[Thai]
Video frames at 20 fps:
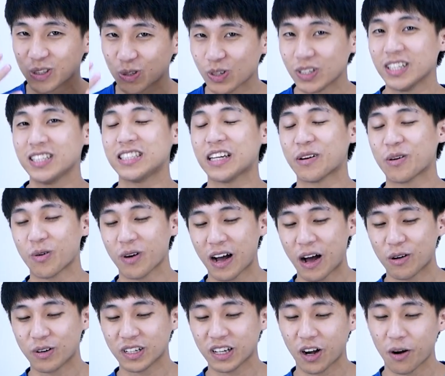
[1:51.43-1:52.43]
ส่วนที่เจ๋งของ
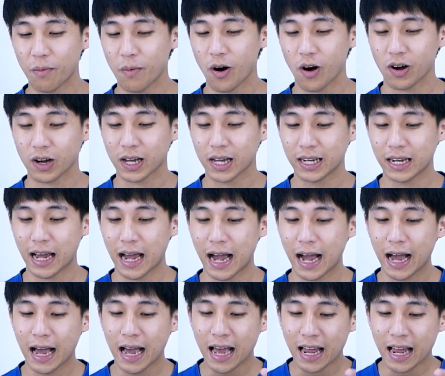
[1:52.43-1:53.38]
เขาที่เขาบอกนะฮะ